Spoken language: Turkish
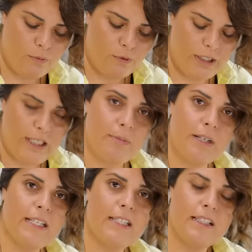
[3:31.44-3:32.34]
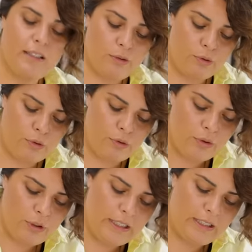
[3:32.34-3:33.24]
bu kıymayı yarı kuzu
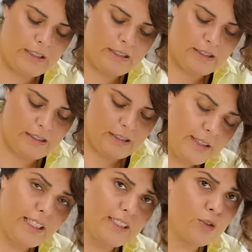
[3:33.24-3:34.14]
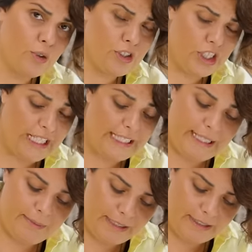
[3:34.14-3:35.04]
yarı dana dönüşecek
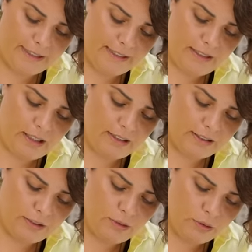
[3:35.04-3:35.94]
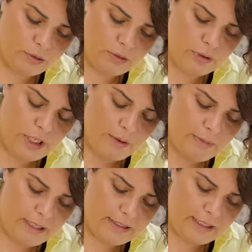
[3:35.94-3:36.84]
diyebilirsiniz. Aklınızda olsun.
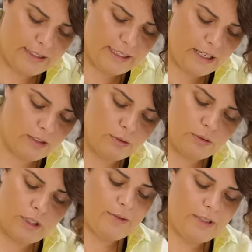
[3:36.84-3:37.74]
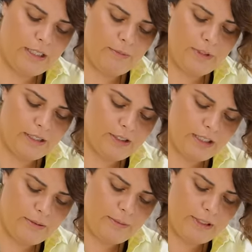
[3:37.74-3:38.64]
Biraz daha da yağlı olur. Şimdi kıymanın
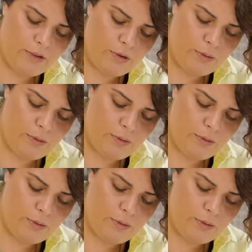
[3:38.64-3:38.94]
açılabilmesi için